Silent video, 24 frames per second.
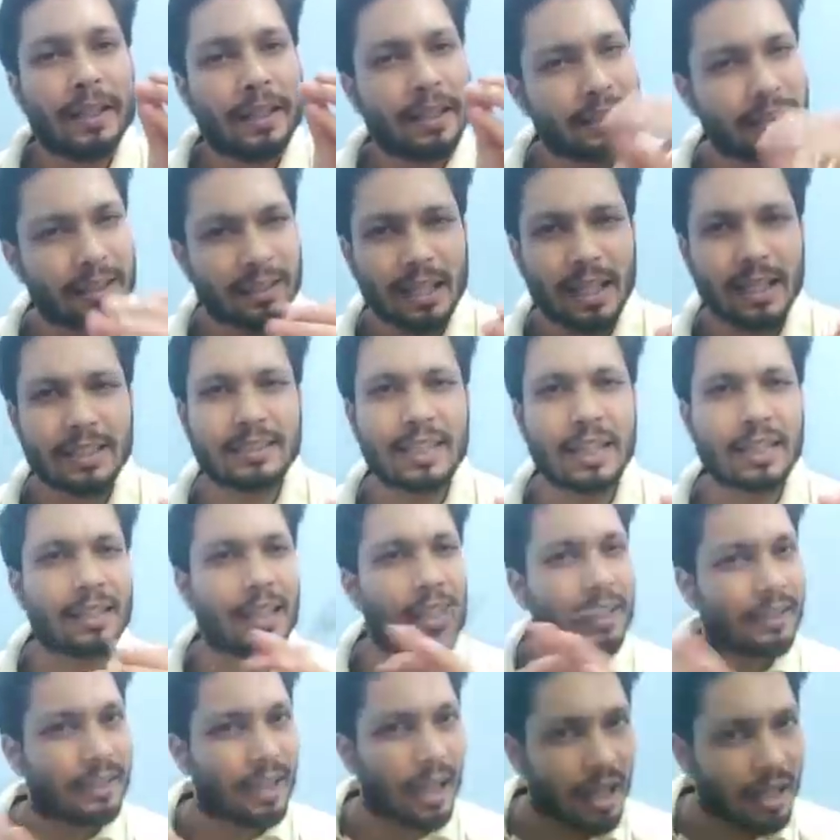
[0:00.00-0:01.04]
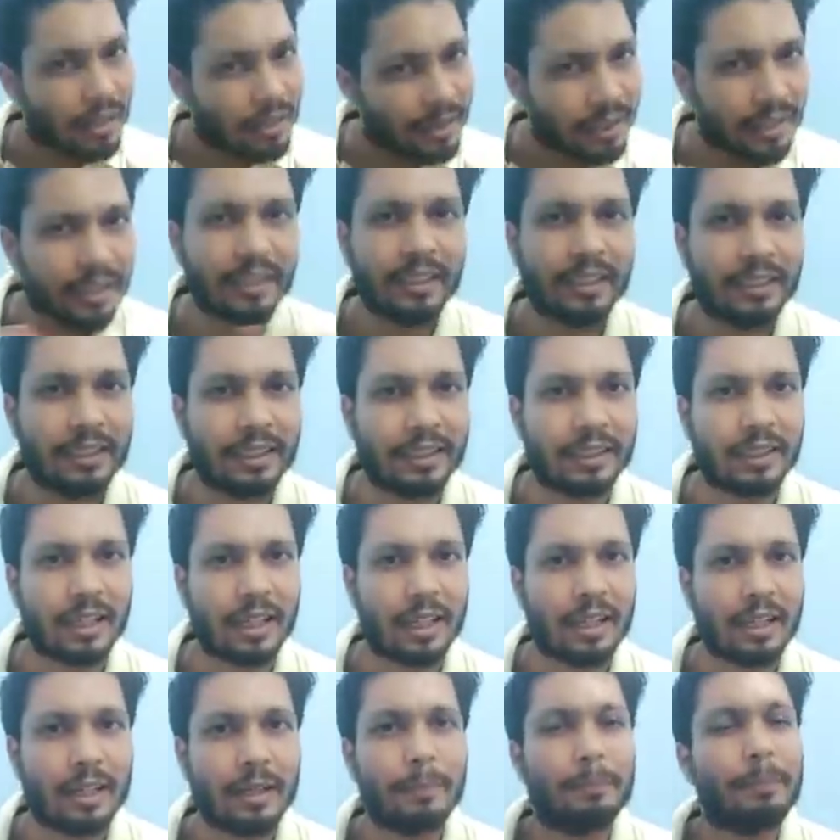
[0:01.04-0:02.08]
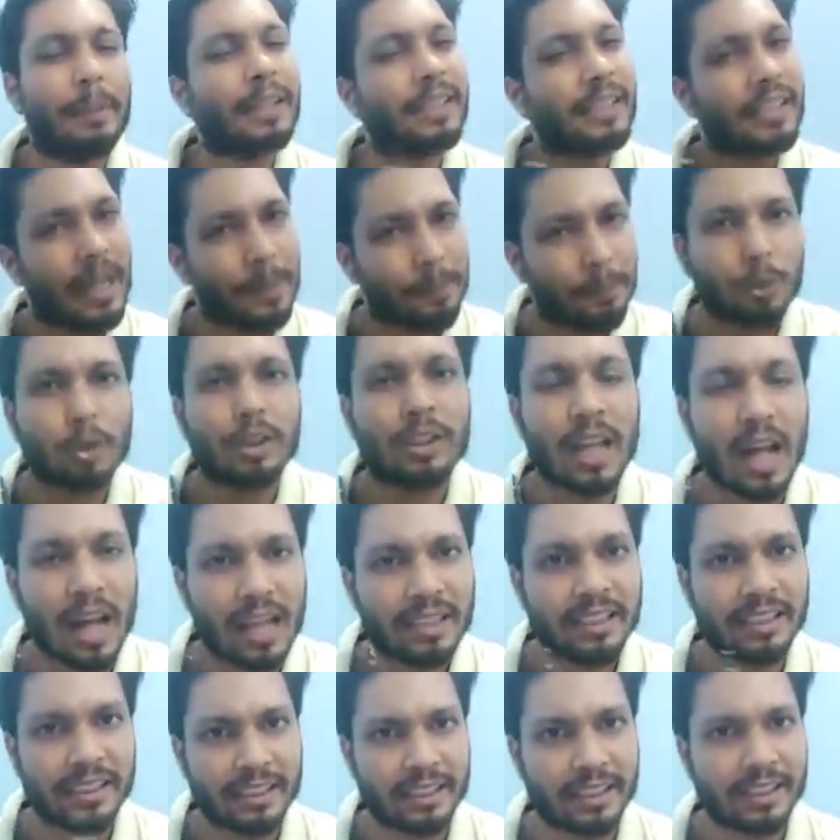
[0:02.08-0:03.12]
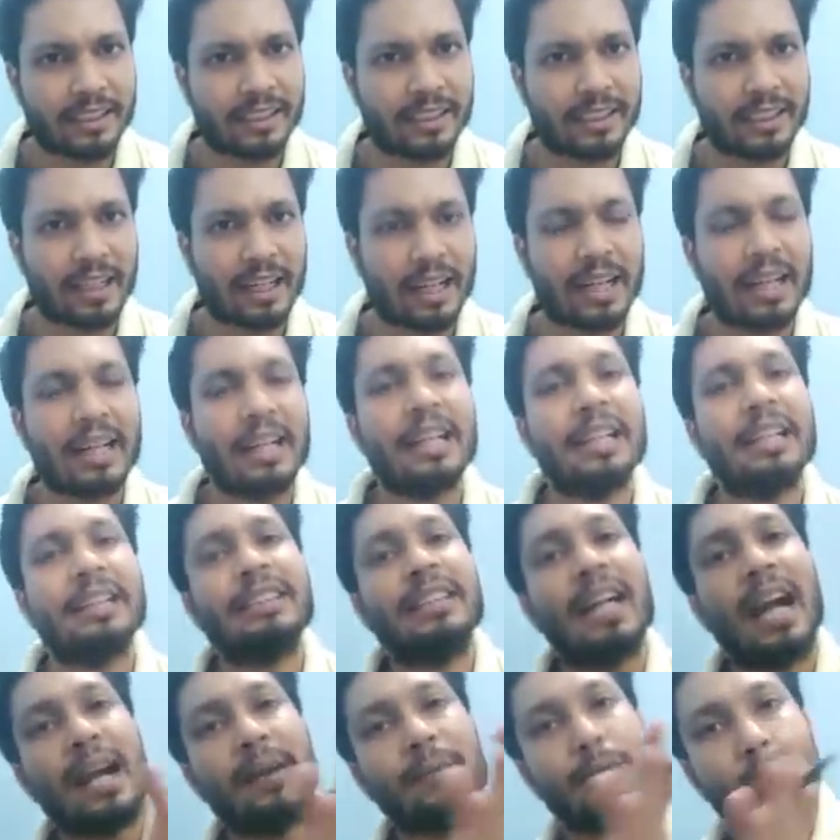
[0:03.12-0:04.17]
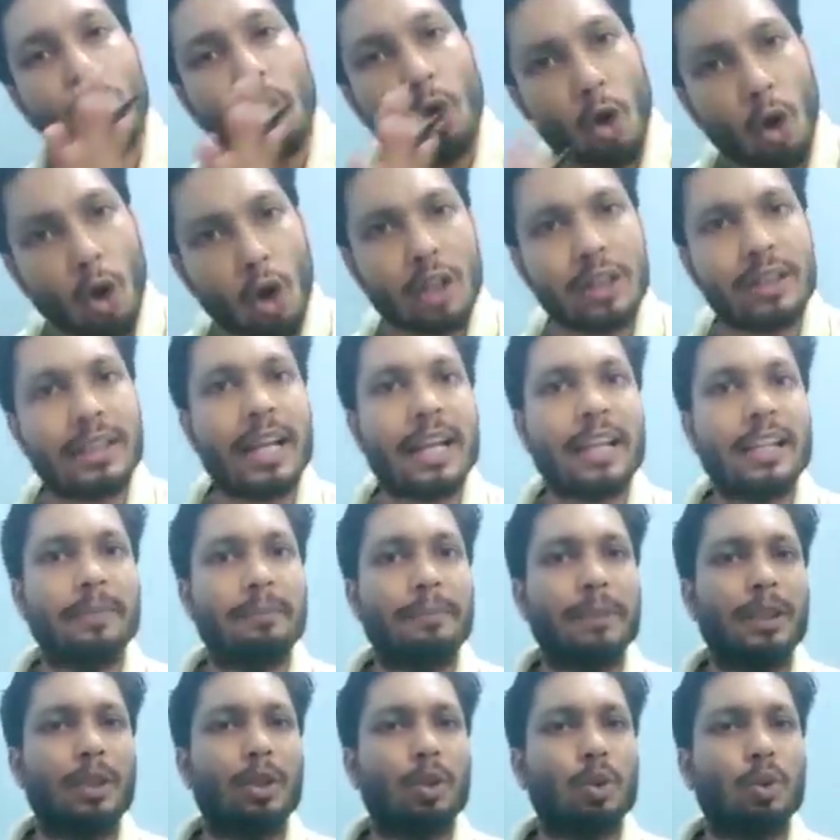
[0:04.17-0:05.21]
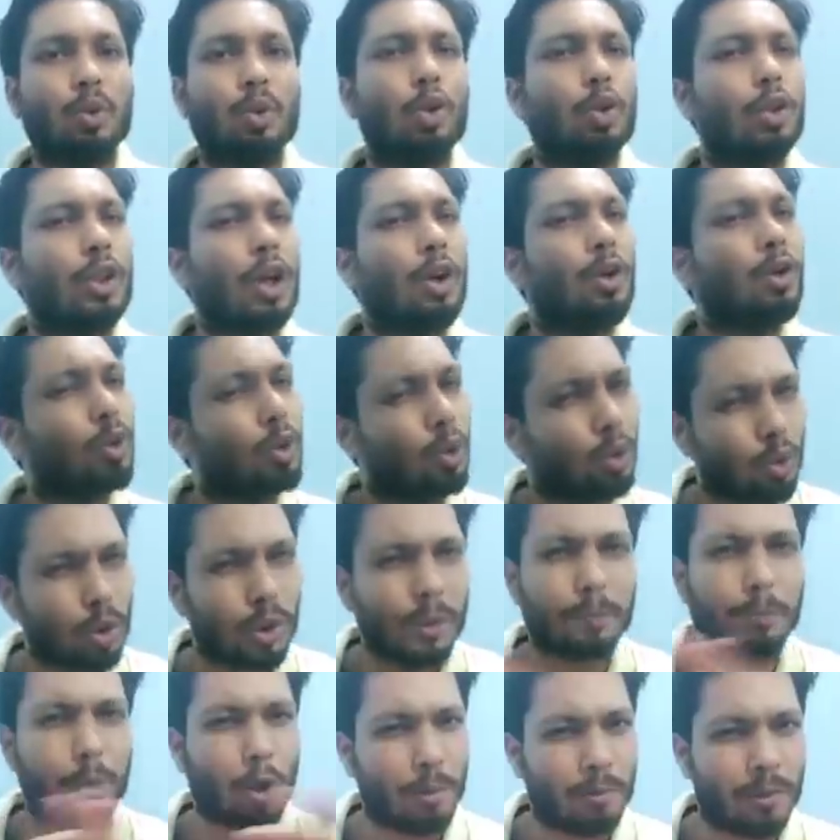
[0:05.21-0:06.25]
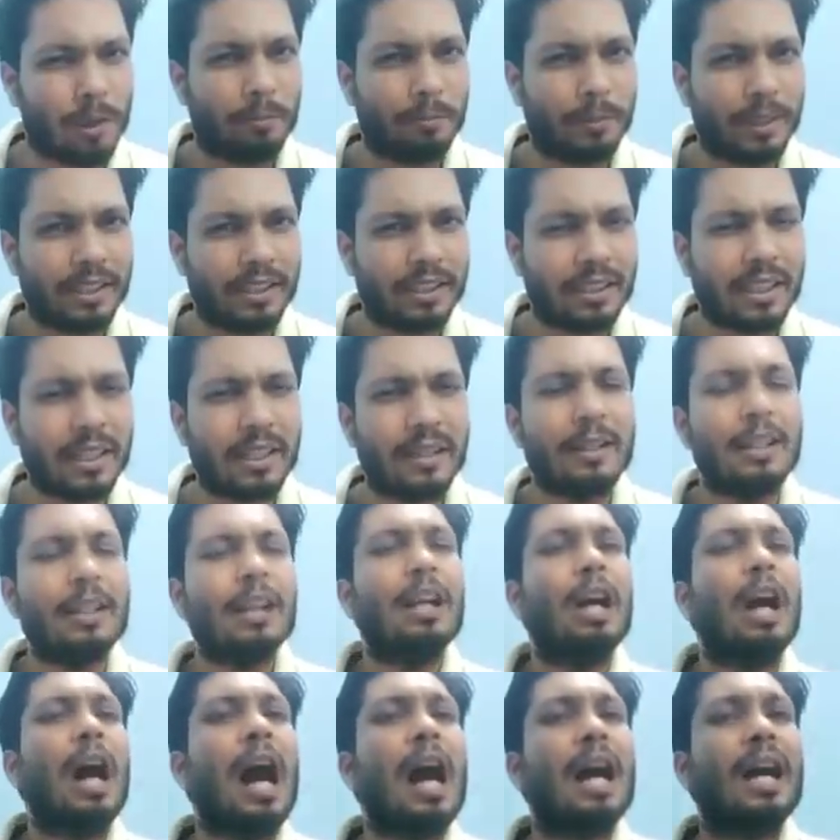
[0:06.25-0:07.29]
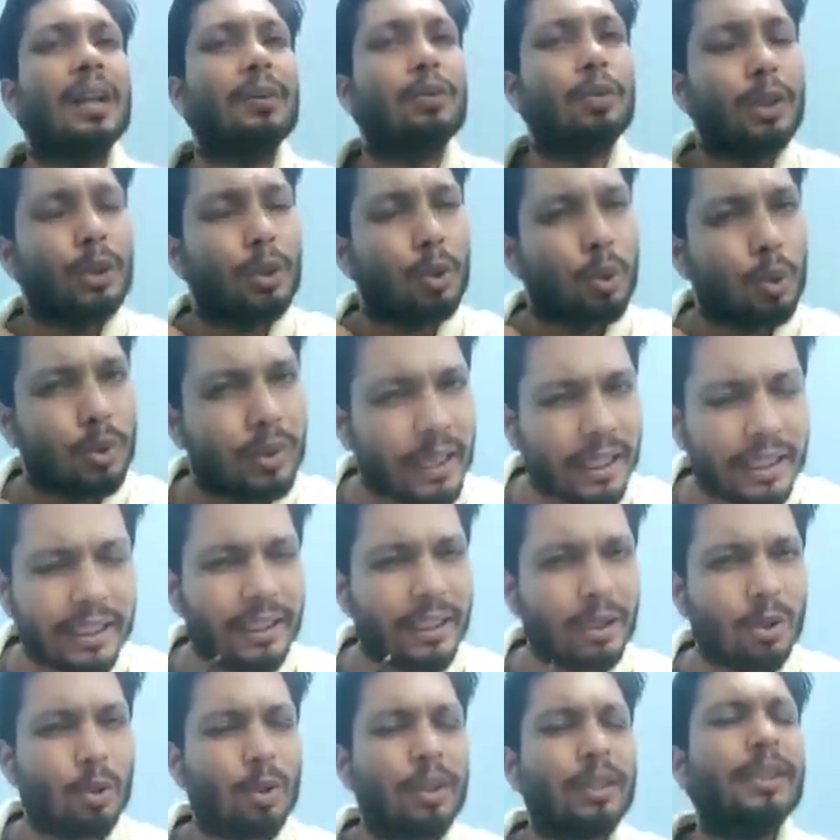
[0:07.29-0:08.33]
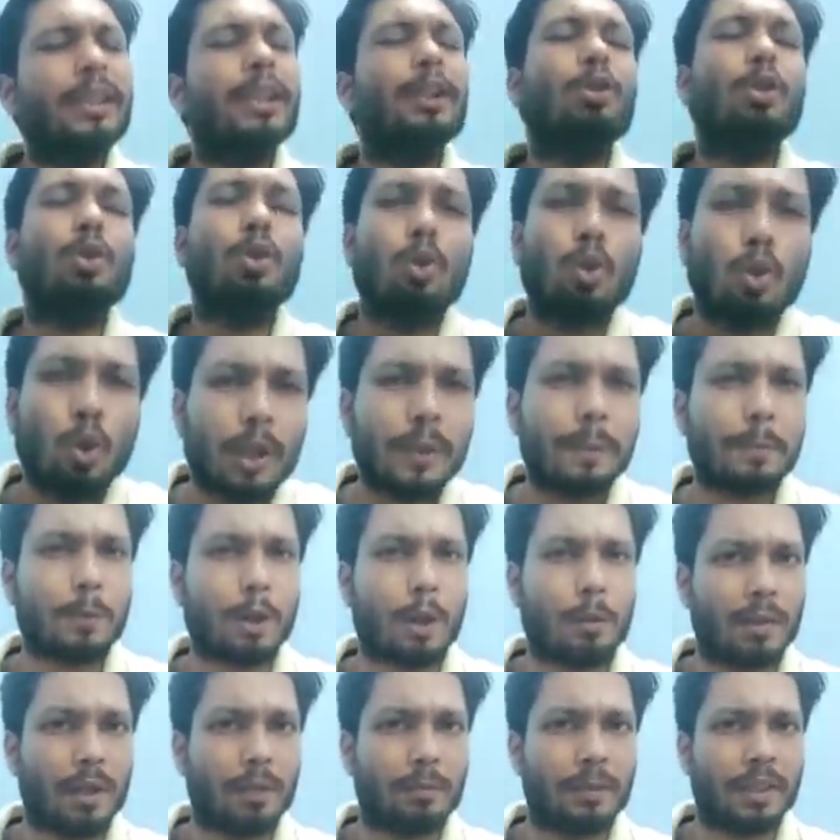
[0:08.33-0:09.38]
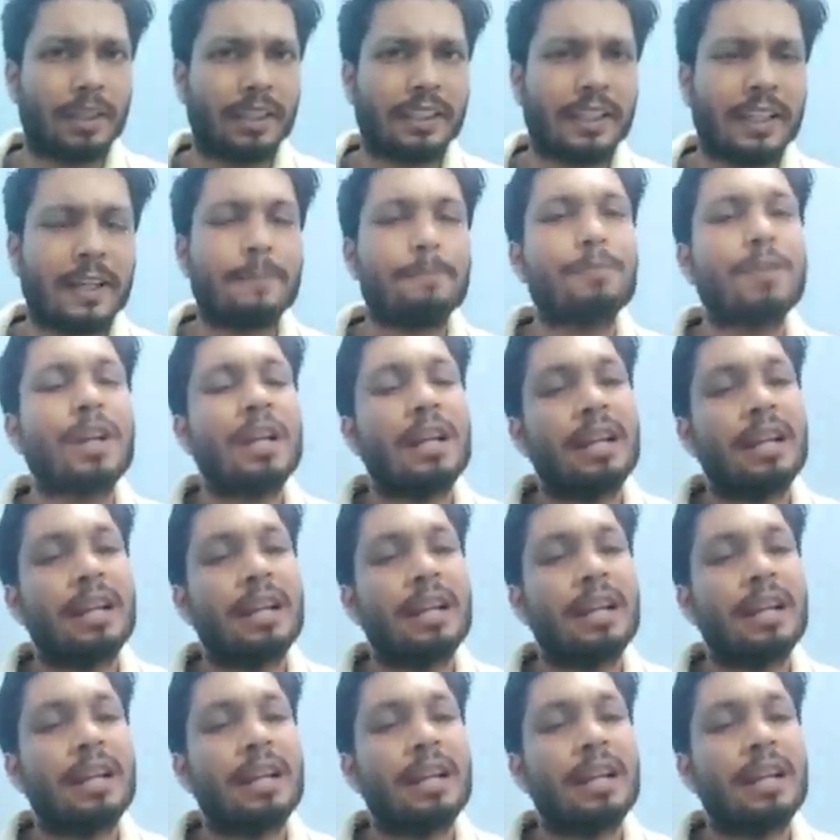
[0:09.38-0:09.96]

इतना ज़्यादा ध्यान नहीं देना है बल्कि आपको ध्यान ही नहीं देना है चाहे वो ऑनलाइन भी इशू हो रहा हो तो कोई प्रॉब्लम नहीं है अगर वो इशू नहीं हो रही है तो कोई प्रॉब्लम नहीं है